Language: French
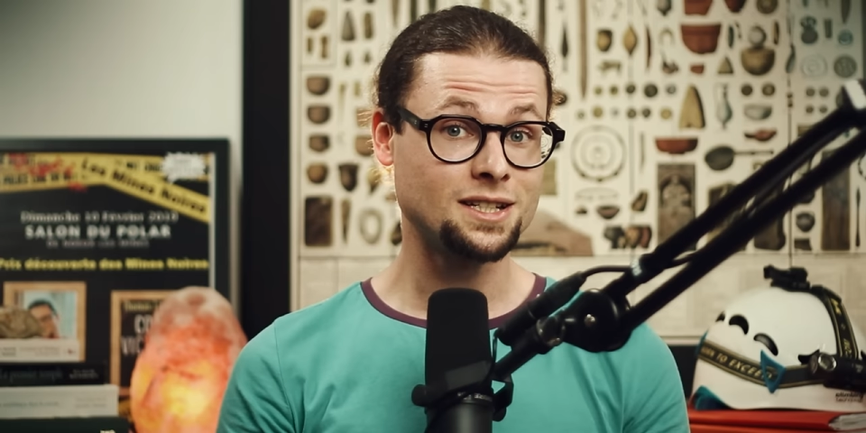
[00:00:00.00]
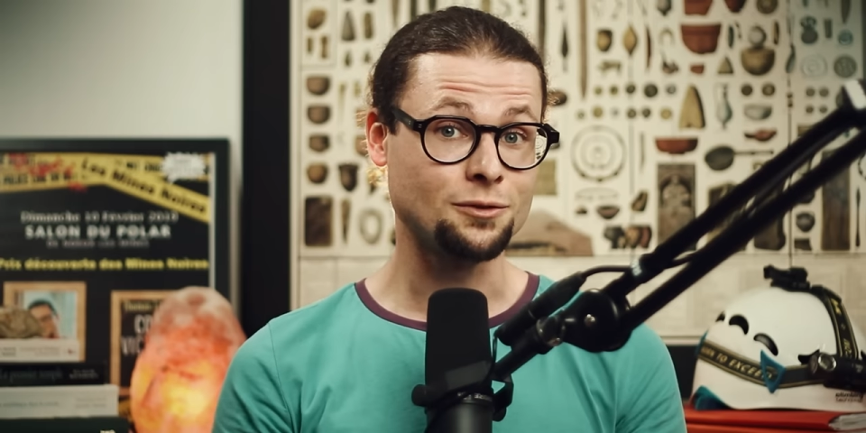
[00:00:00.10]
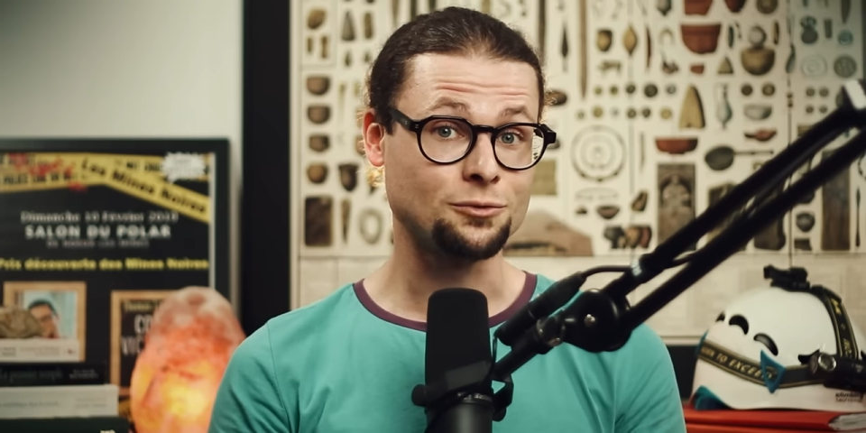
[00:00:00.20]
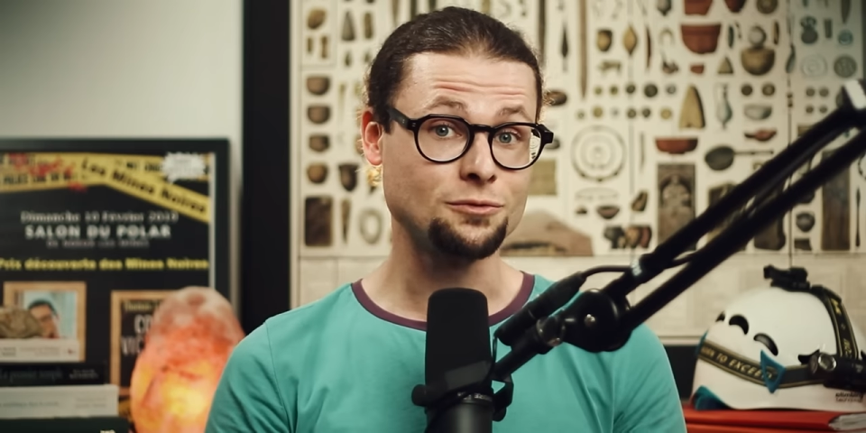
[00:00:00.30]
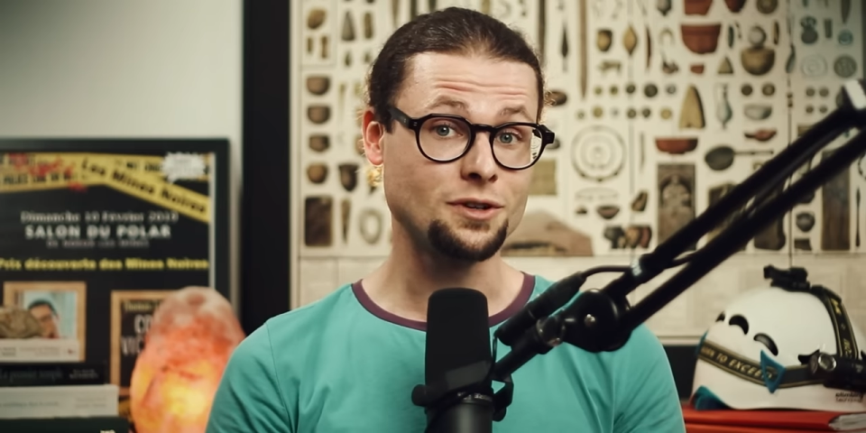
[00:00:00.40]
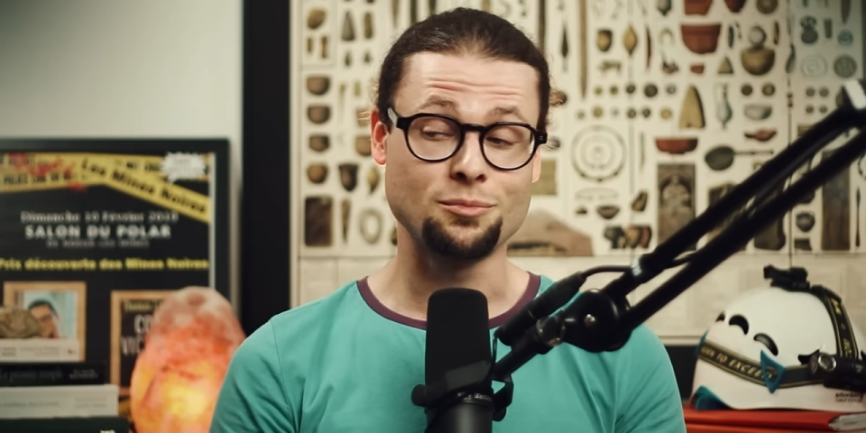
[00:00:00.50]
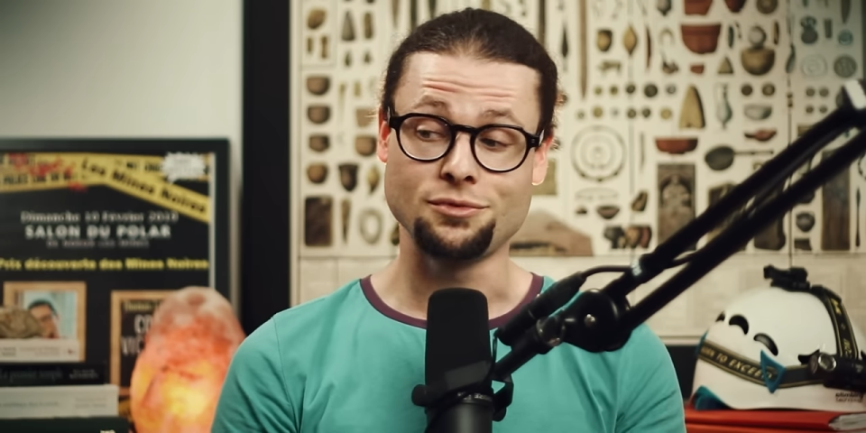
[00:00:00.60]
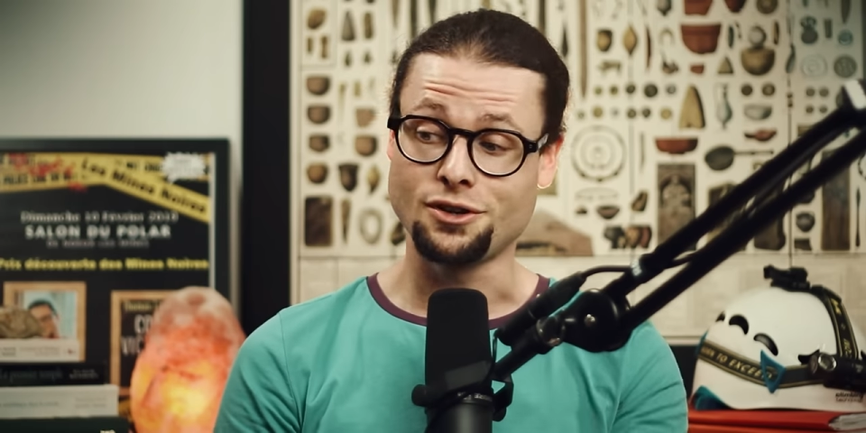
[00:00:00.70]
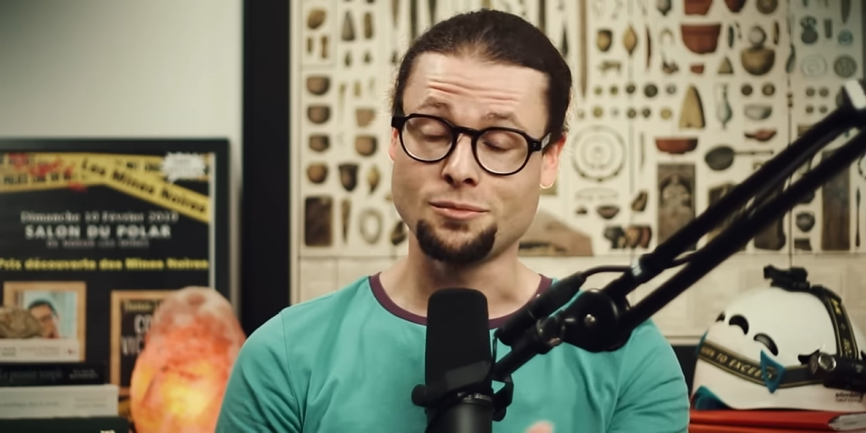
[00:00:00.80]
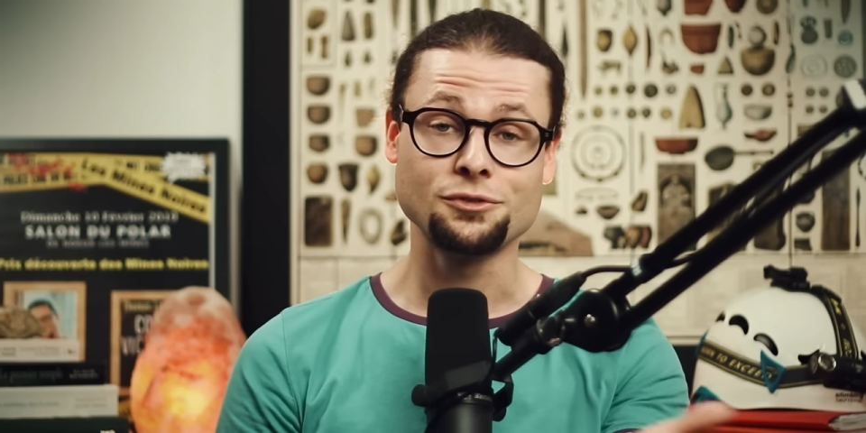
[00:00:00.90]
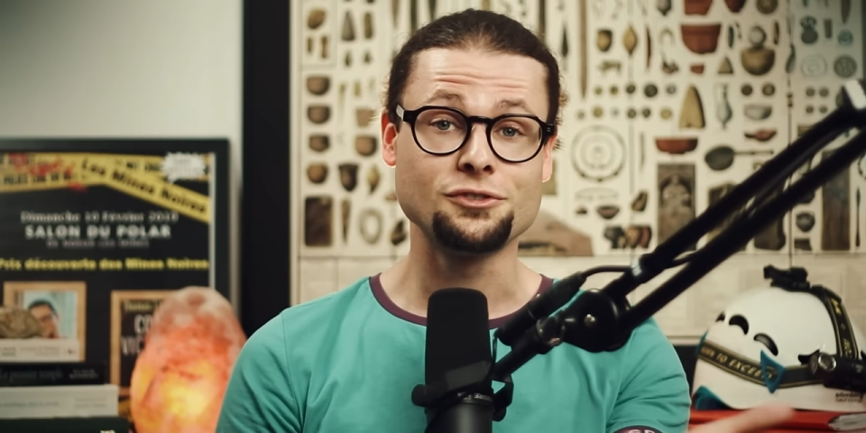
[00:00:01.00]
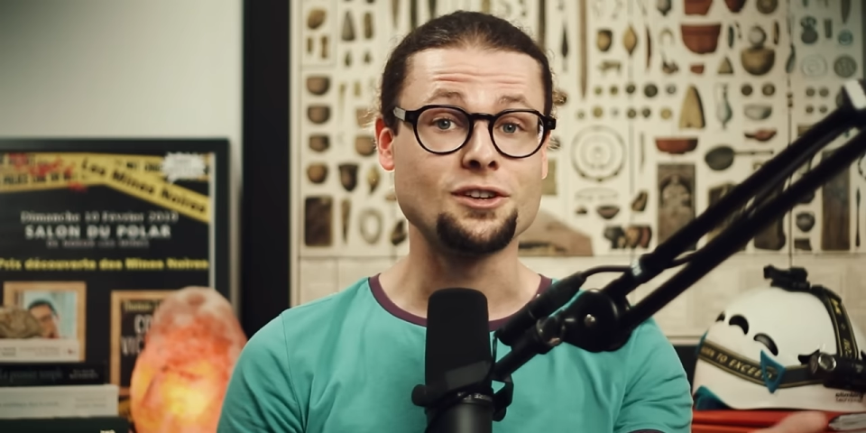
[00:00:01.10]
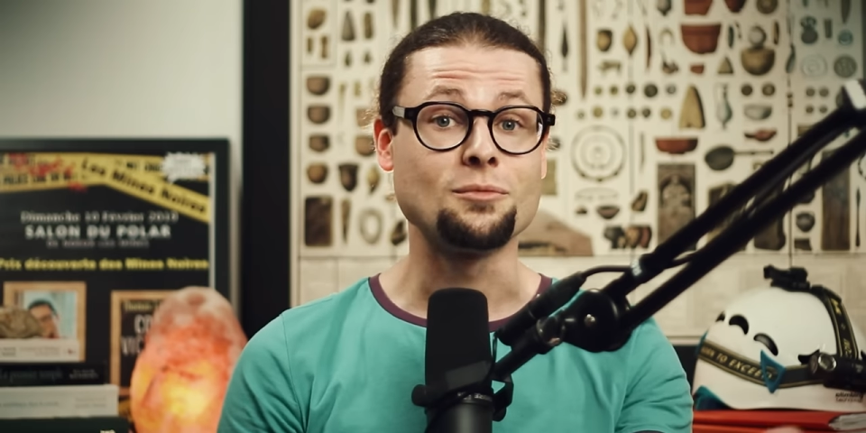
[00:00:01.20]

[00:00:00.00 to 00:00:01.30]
aventures et puis comme on dit chez